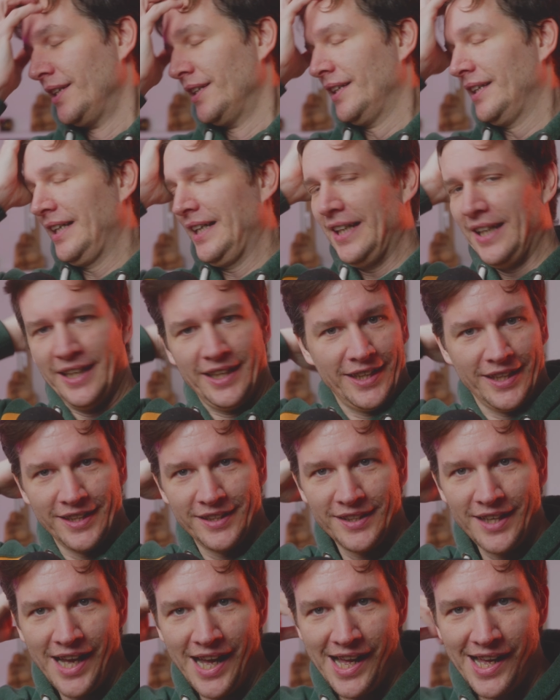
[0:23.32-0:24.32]

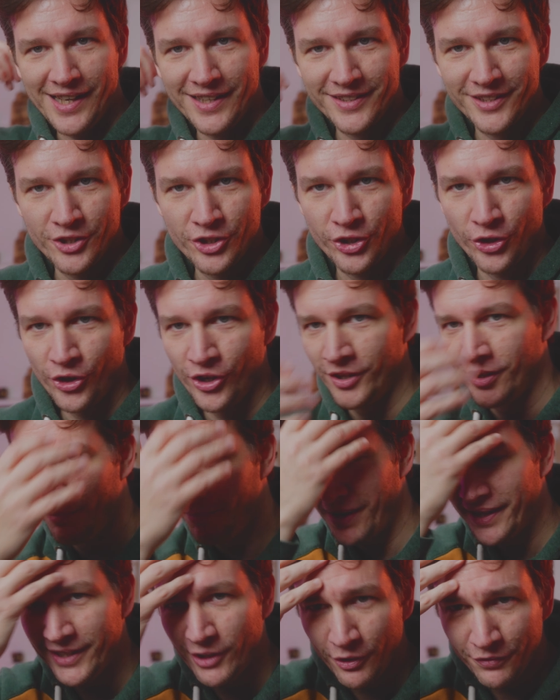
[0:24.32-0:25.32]
Ach, Haare sind schön,
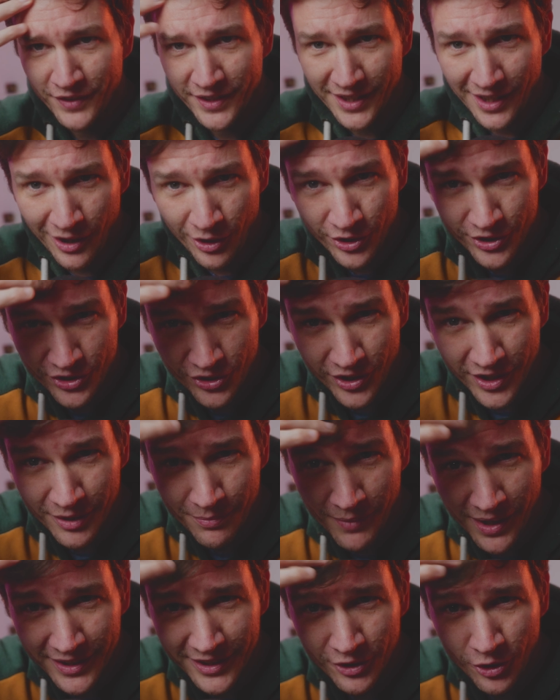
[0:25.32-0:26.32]
bei dir hoffentlich auch. So, ich
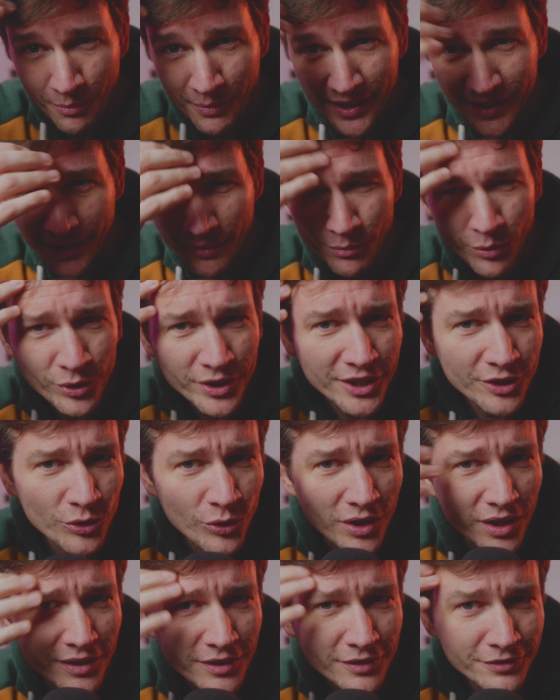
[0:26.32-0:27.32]
mache die nochmal hier im
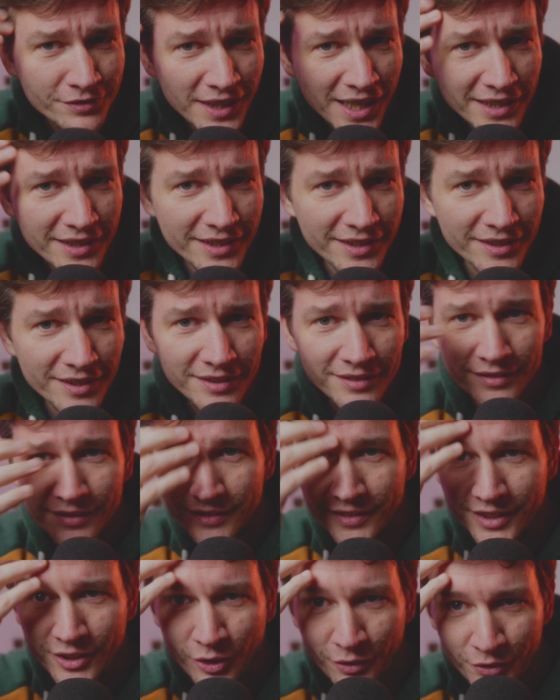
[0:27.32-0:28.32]
Monitor fertig.
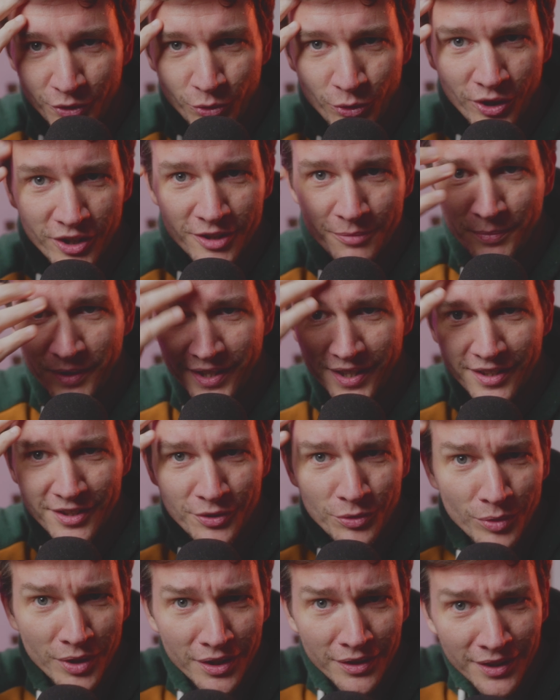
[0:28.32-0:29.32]
Ich hoffe, du hörst mich jetzt
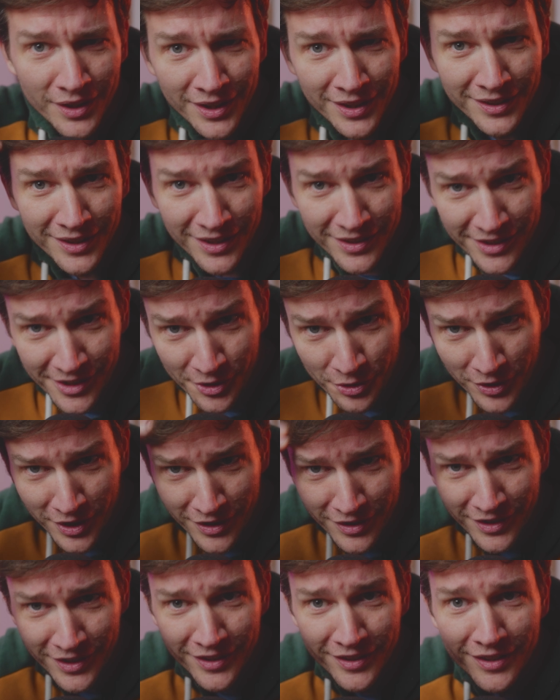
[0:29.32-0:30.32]
nur, dann siehst du
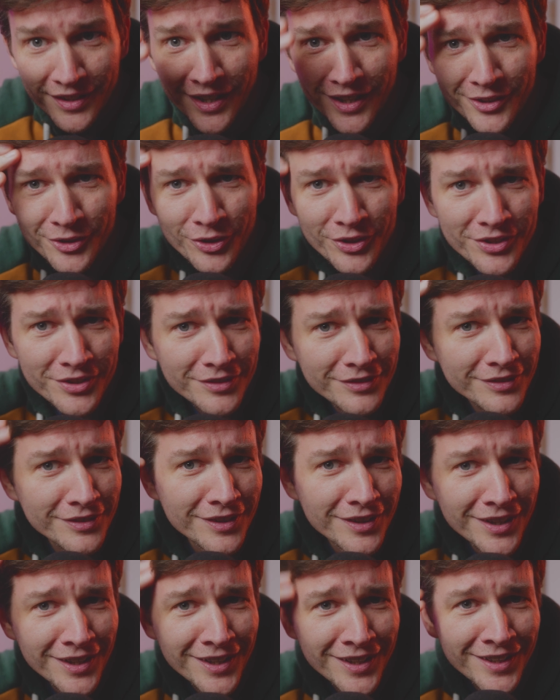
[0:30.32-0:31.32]
das nicht. Ansonsten,
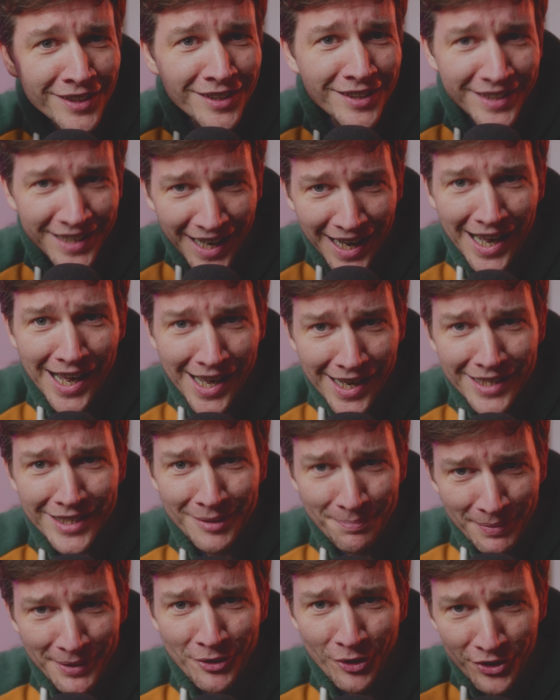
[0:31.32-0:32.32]
ja,
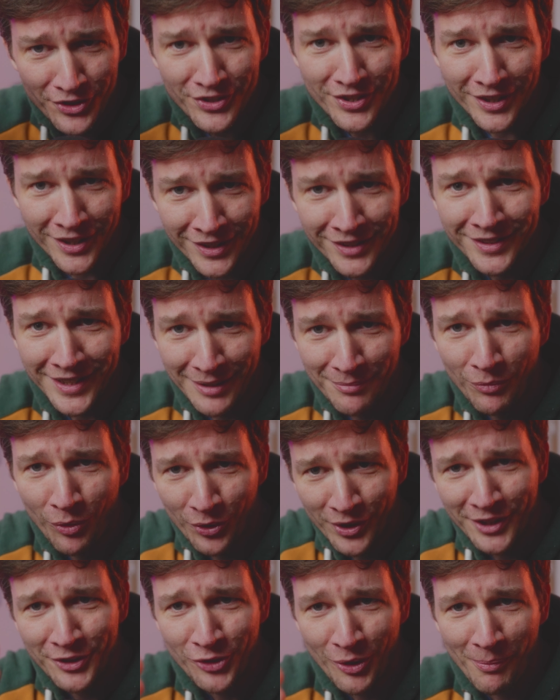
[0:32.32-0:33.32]
ich benutze den
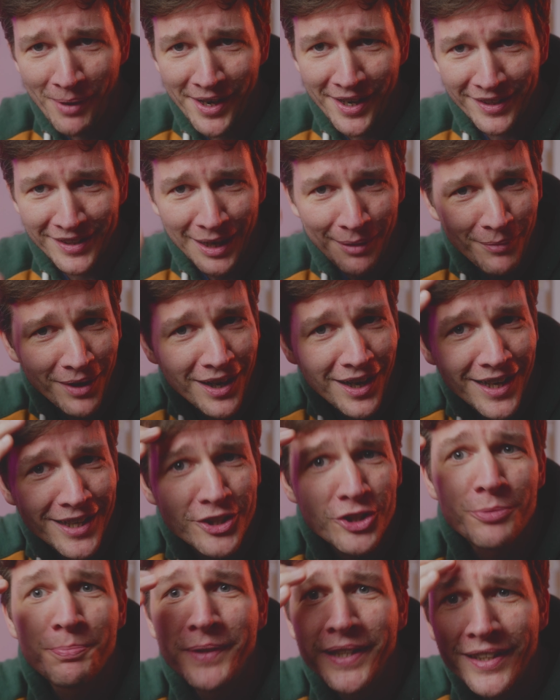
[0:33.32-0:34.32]
Monitor meiner Kamera
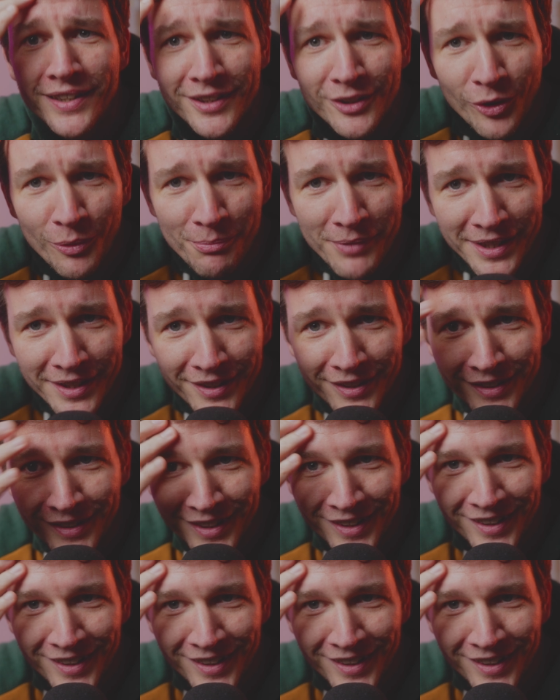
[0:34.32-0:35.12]
als Spiegel, um mich